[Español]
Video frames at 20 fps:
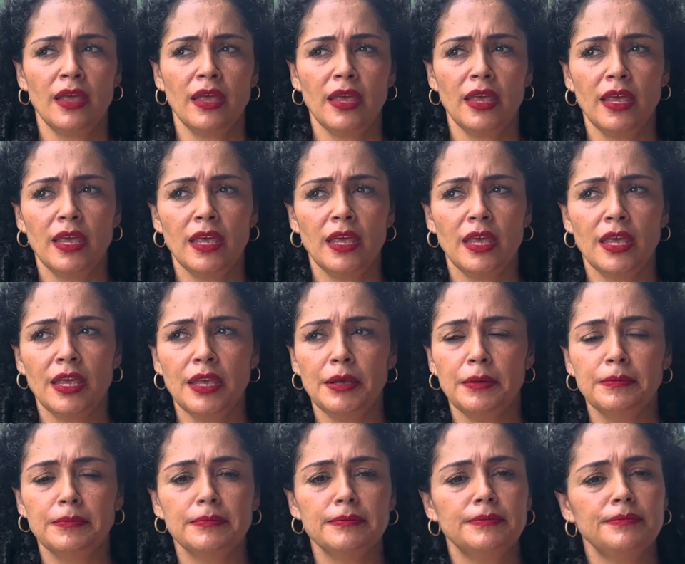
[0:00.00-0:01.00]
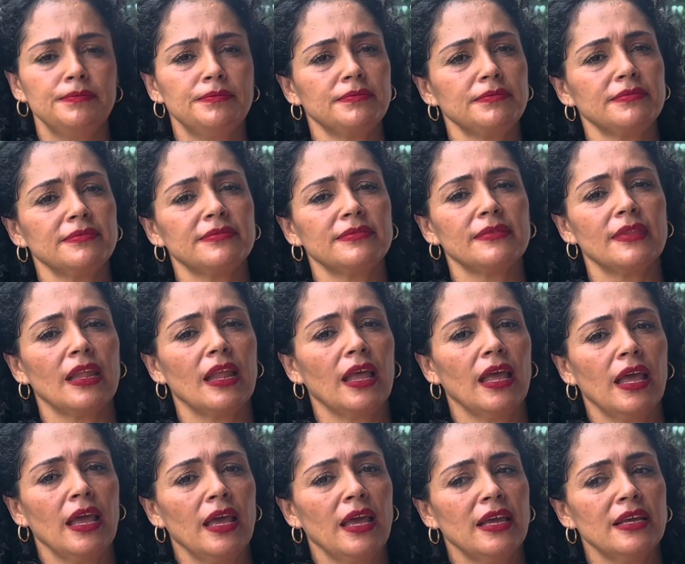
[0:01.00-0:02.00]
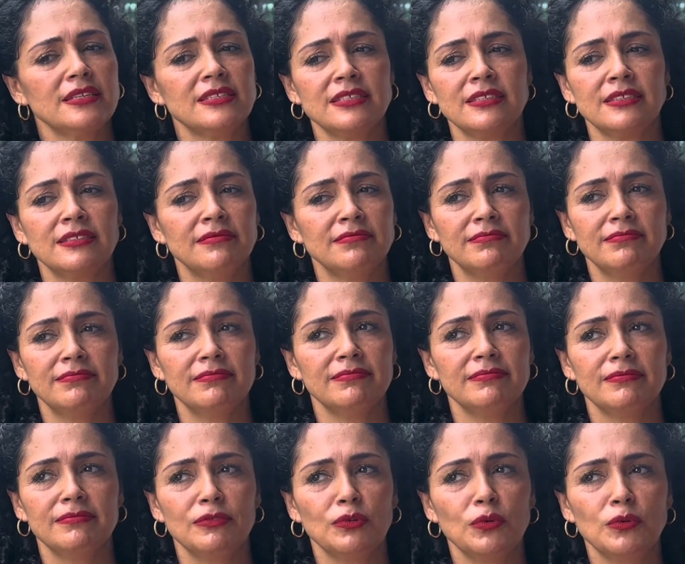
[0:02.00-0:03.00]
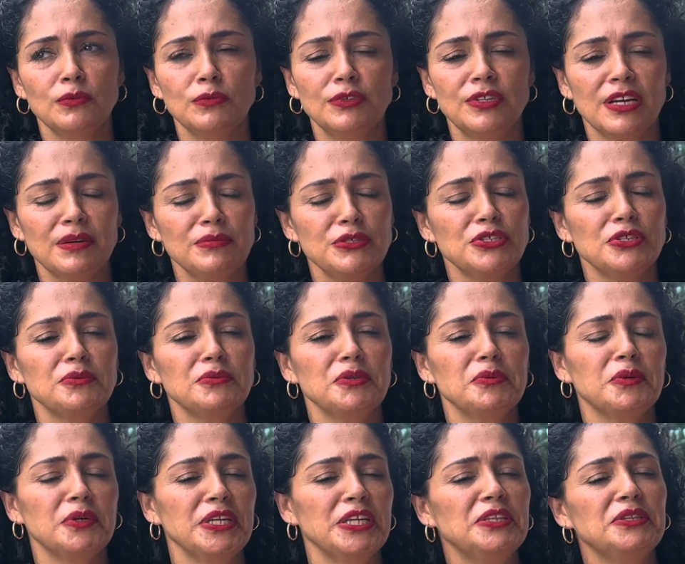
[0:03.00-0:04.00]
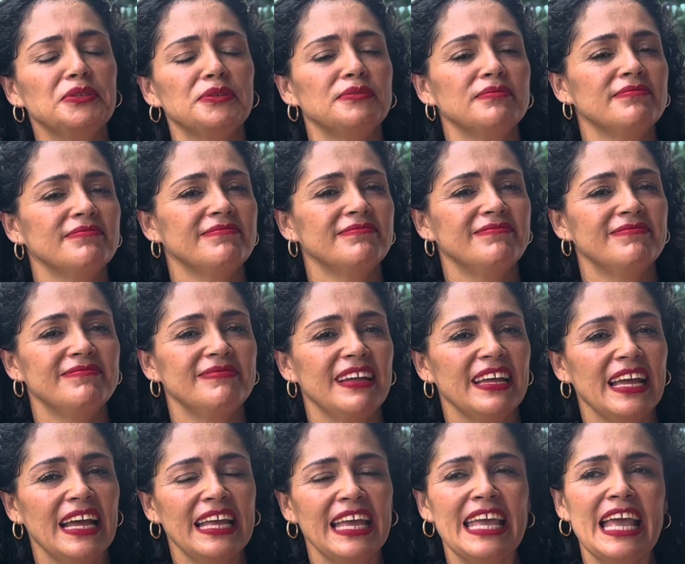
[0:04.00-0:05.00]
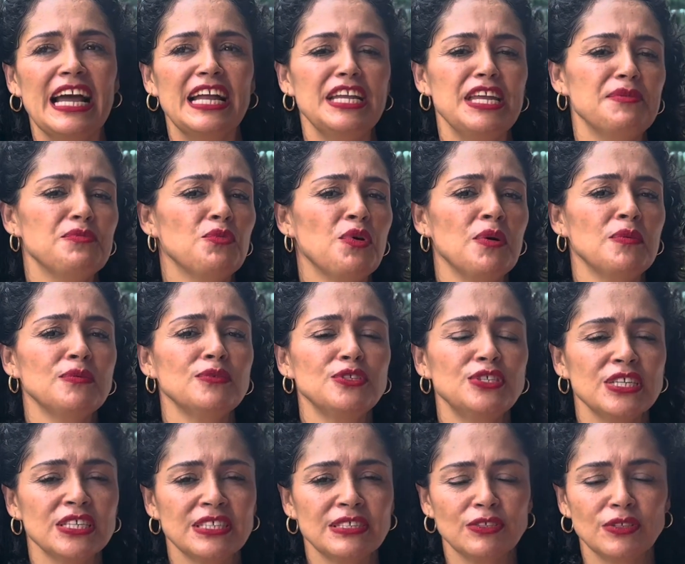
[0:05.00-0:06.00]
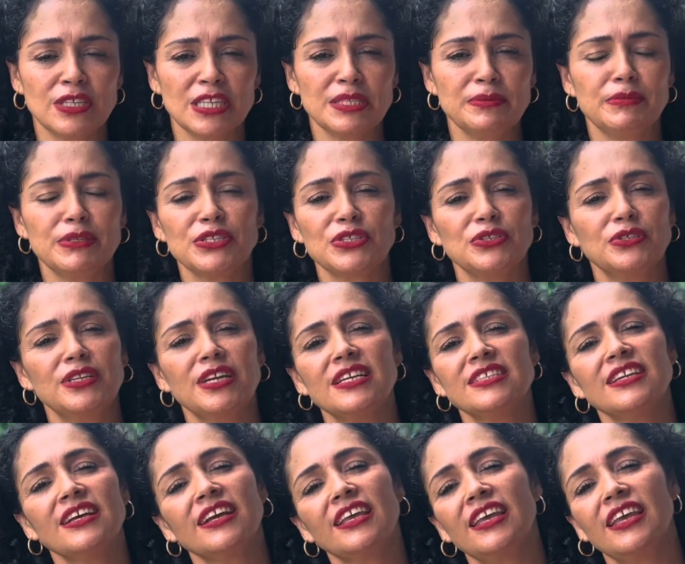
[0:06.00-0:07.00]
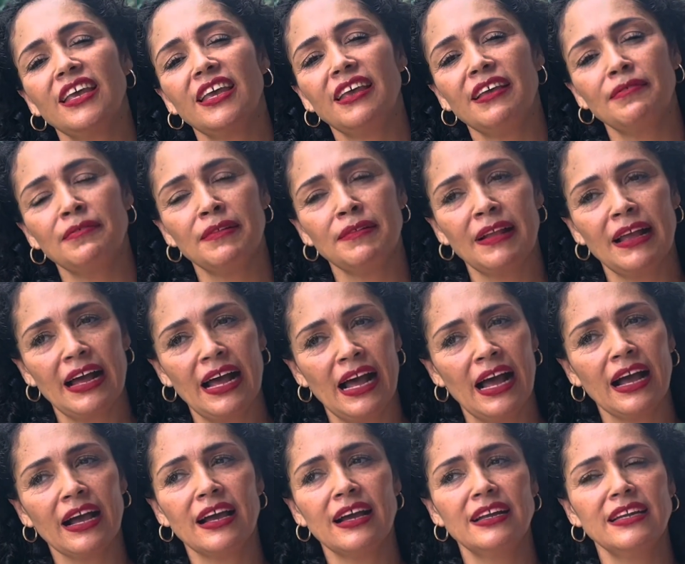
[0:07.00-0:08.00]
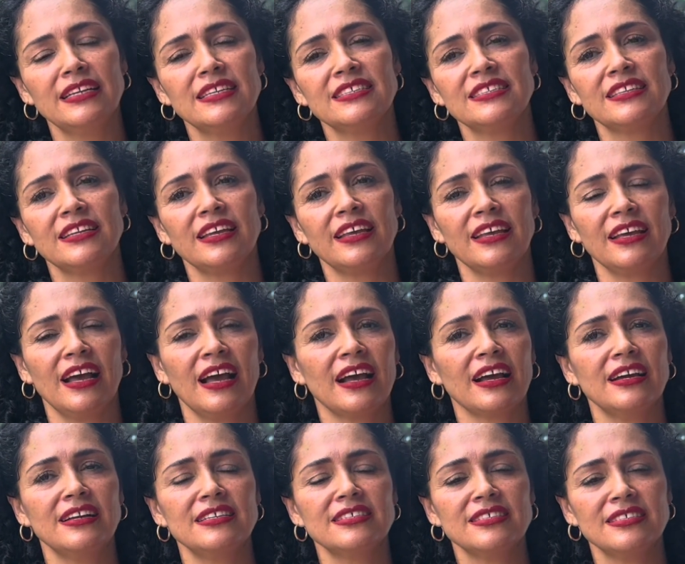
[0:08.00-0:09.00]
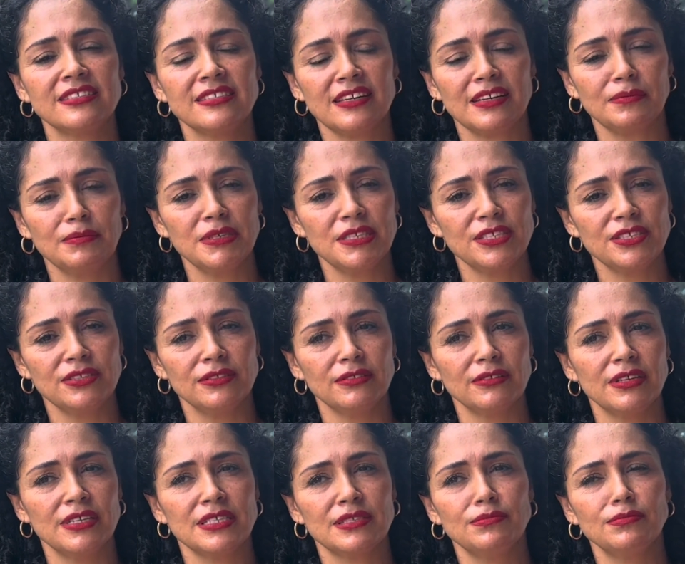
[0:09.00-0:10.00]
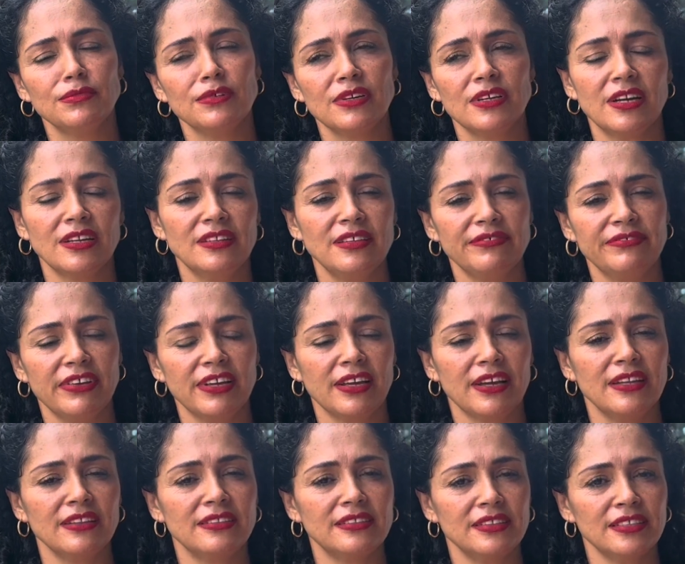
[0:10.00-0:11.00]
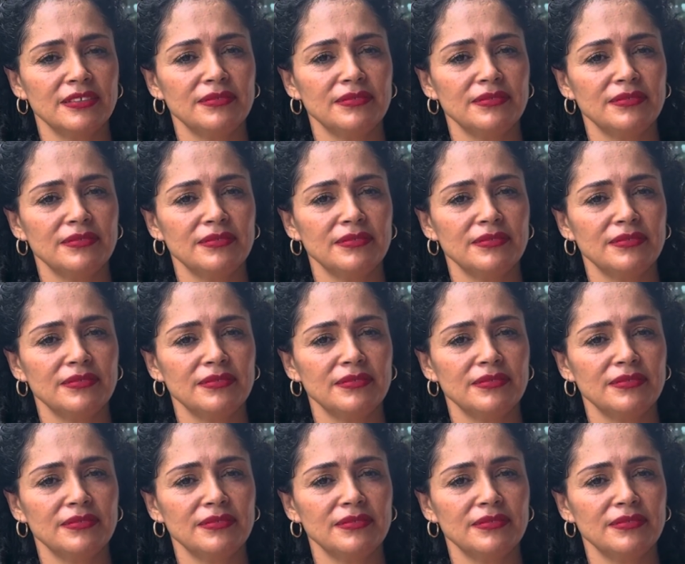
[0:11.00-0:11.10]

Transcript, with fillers: Y es un servicio muy bonito y animo a muchas otras personas a que hagan este, hagan este servicio, es muy gratificante.